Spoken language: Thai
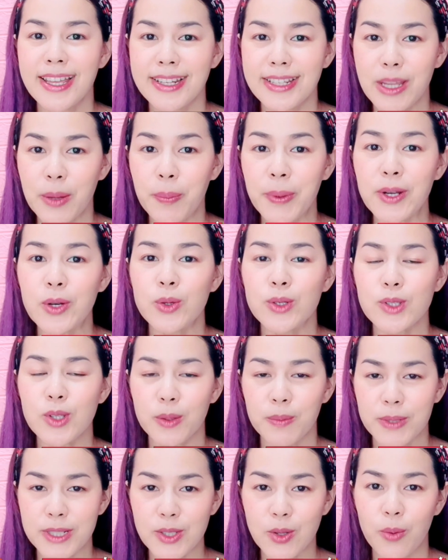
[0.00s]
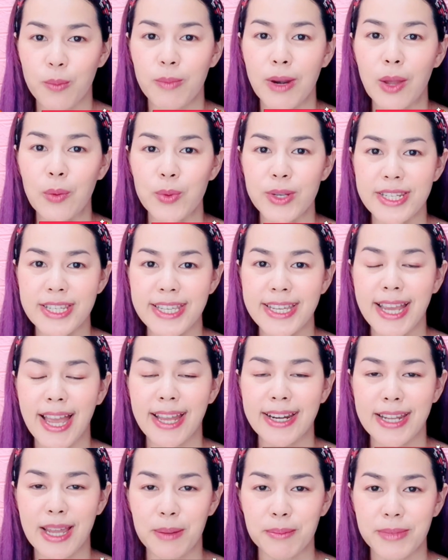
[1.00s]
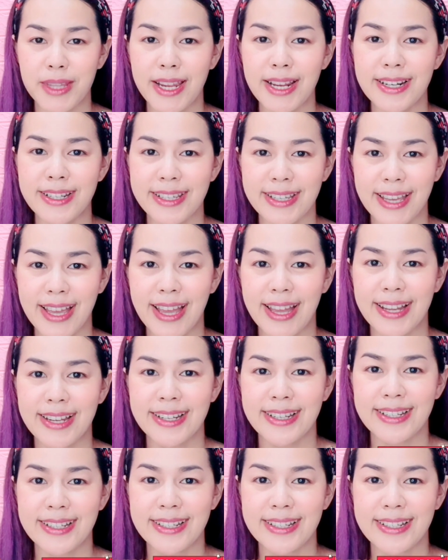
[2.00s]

เดี๋ยวไปดูส่วนผสมและวิธีการทำได้เลยค่ะ